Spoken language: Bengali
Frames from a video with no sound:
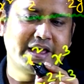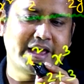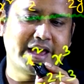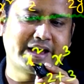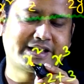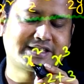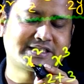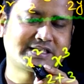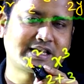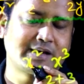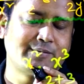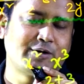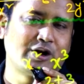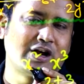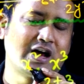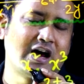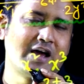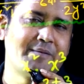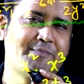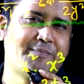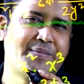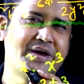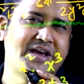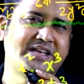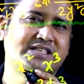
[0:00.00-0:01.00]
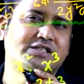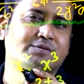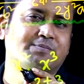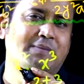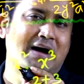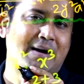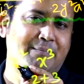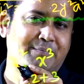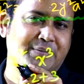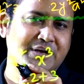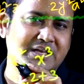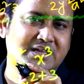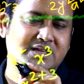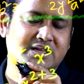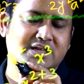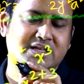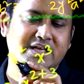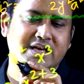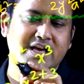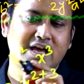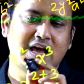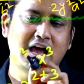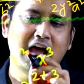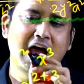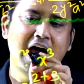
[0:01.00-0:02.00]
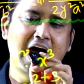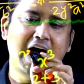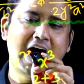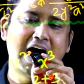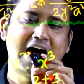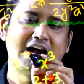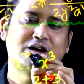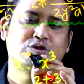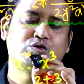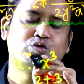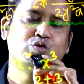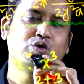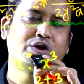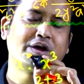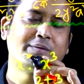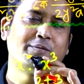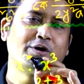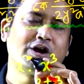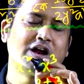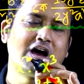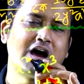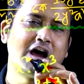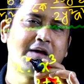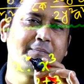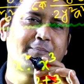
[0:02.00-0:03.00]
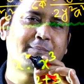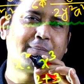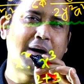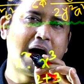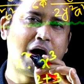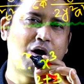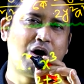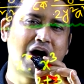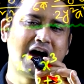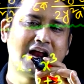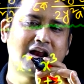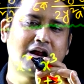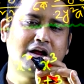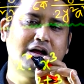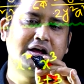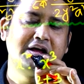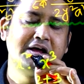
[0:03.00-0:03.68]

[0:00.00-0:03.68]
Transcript: এক্সকে বলা হয় বেজ বা ভিত্তি আর টুকে বলা হয় পাওয়ার